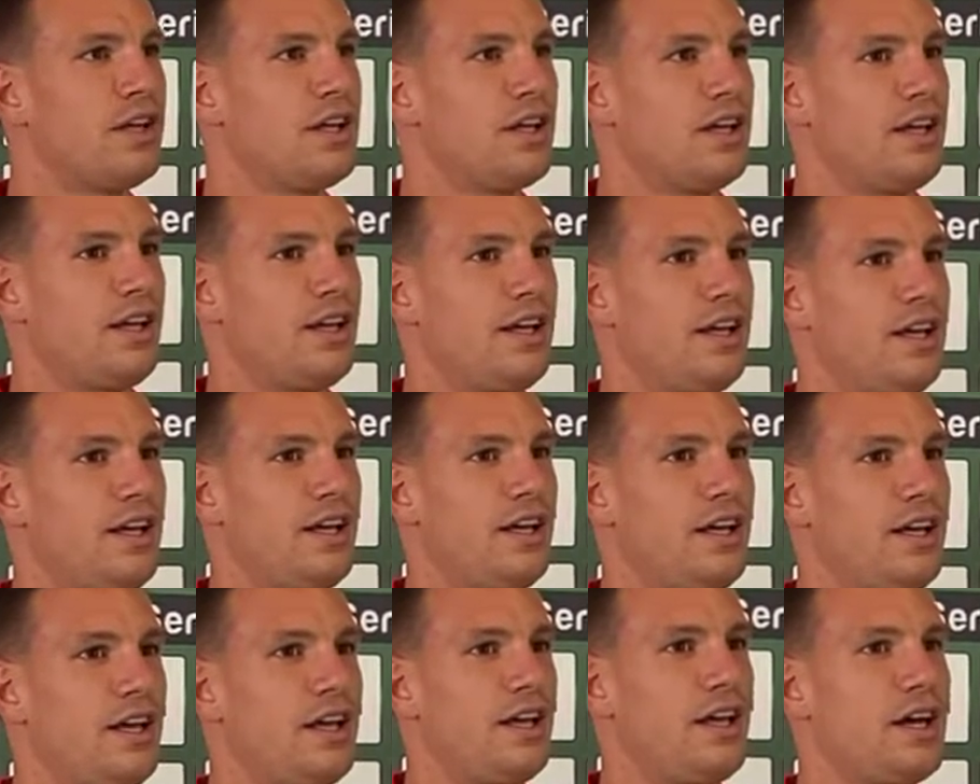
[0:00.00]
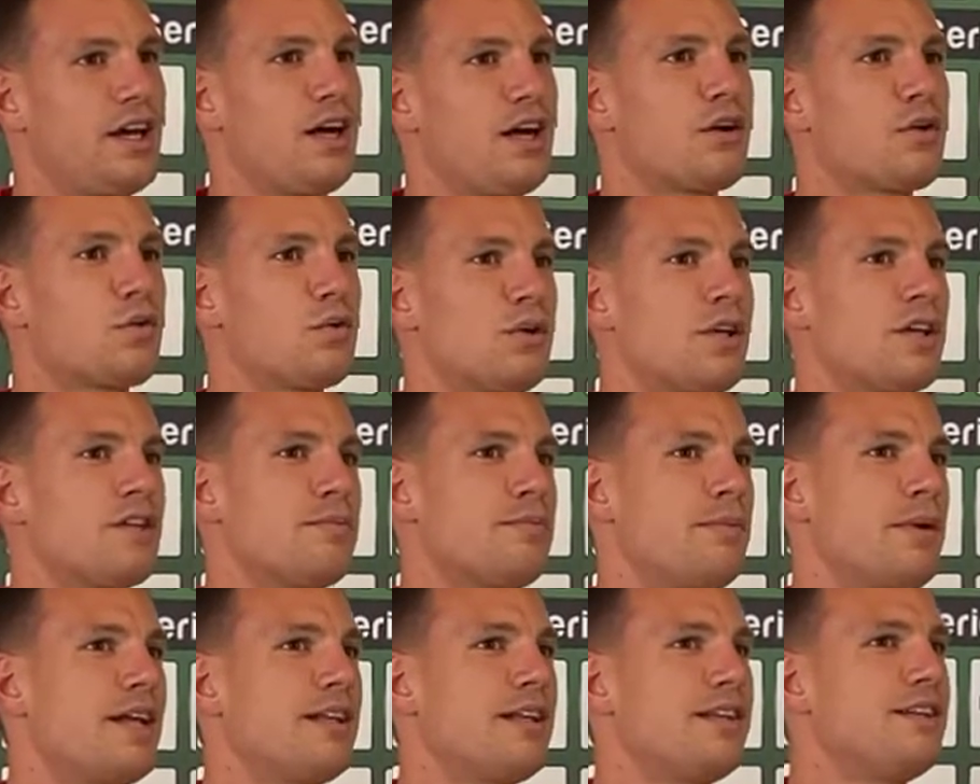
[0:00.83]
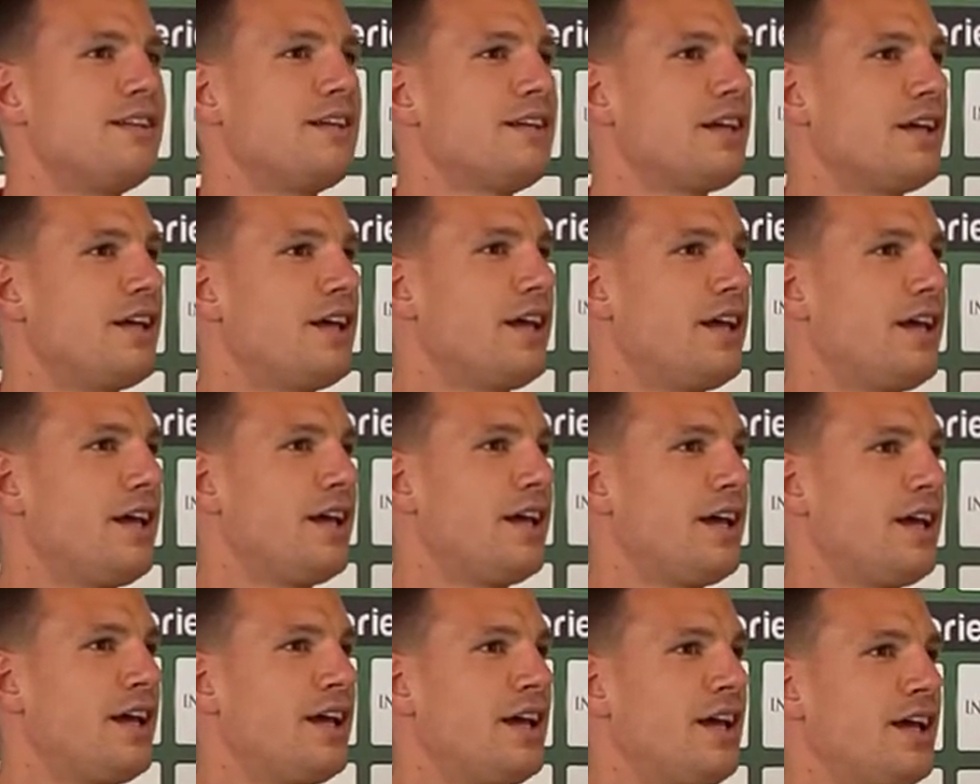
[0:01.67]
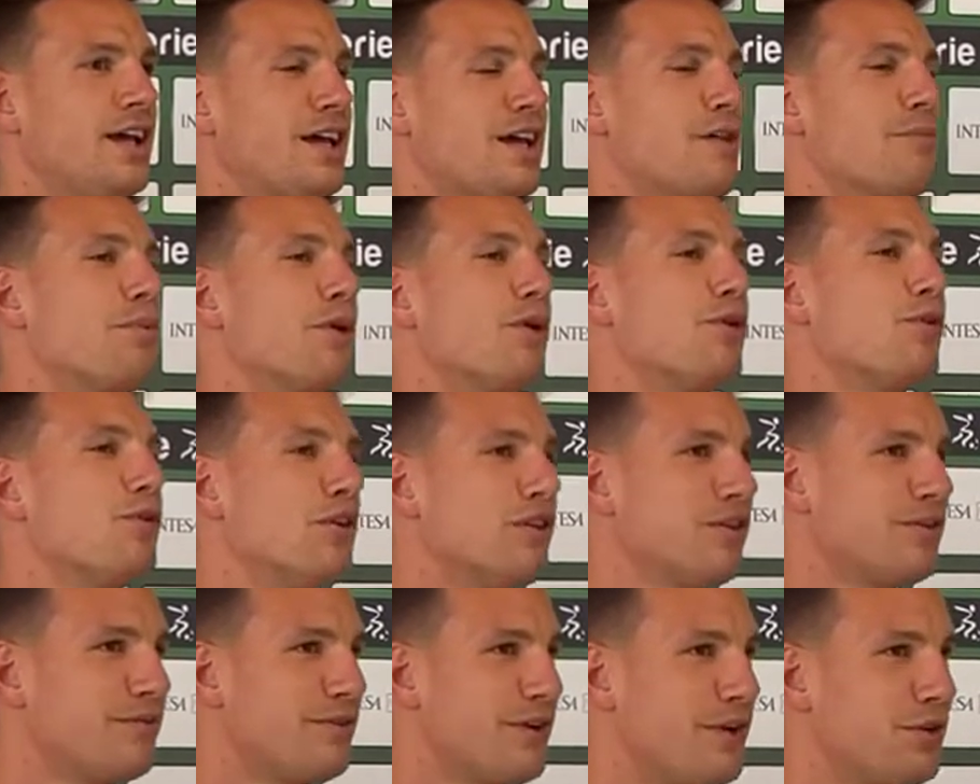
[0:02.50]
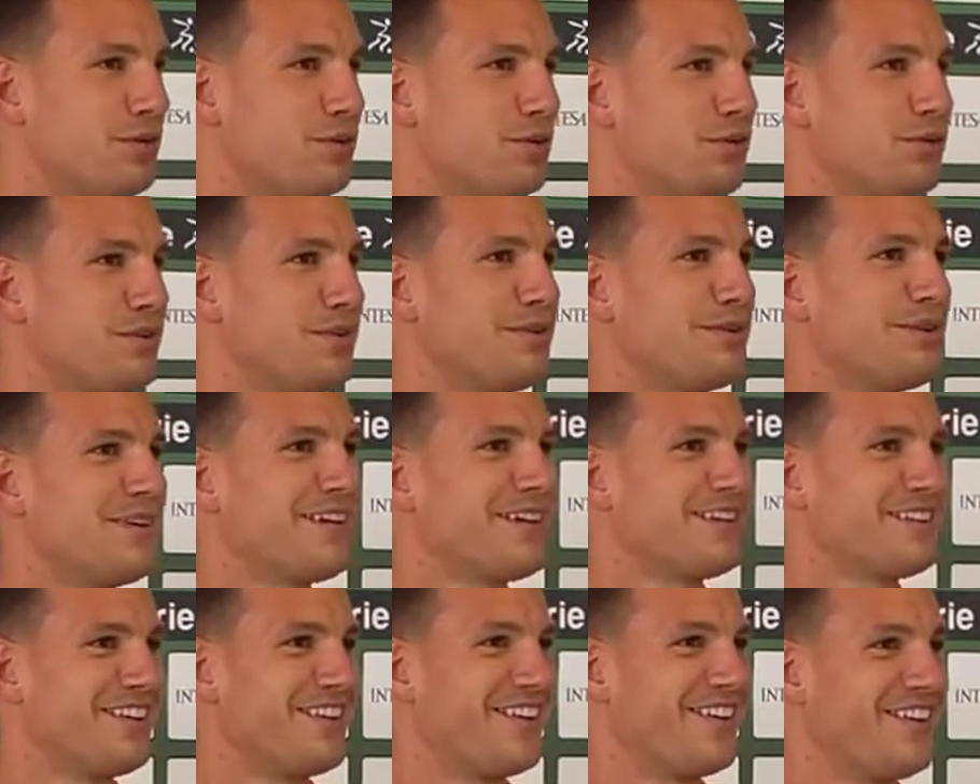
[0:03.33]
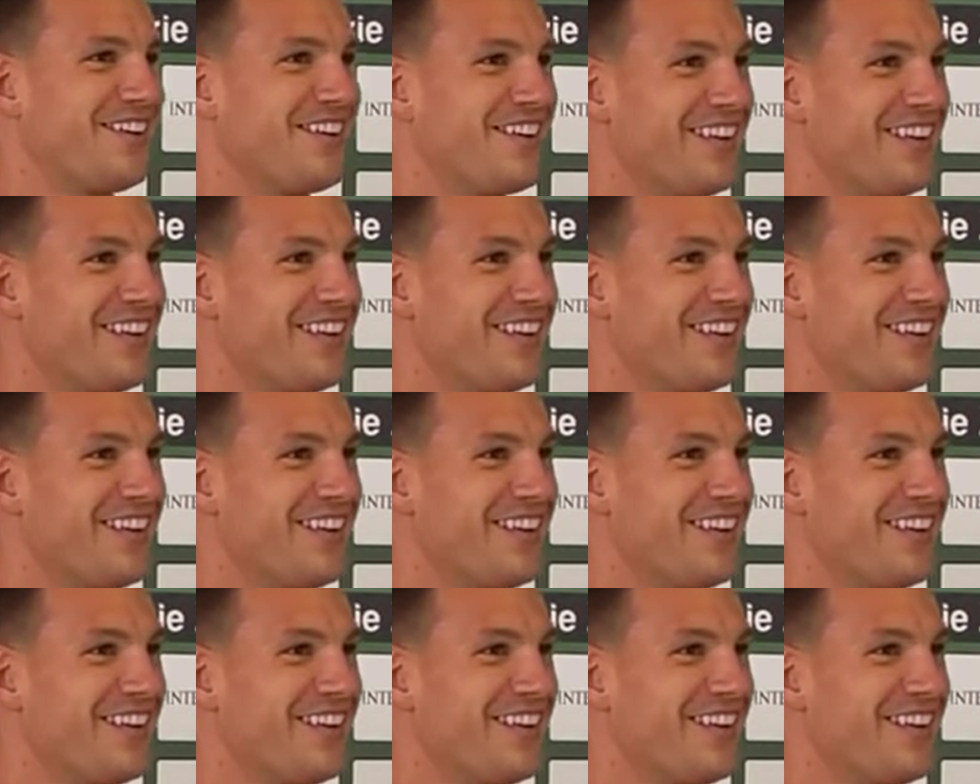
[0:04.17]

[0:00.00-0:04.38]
eh, alcuni aspetti che, che, poi non li svelo tutti perché sennò... No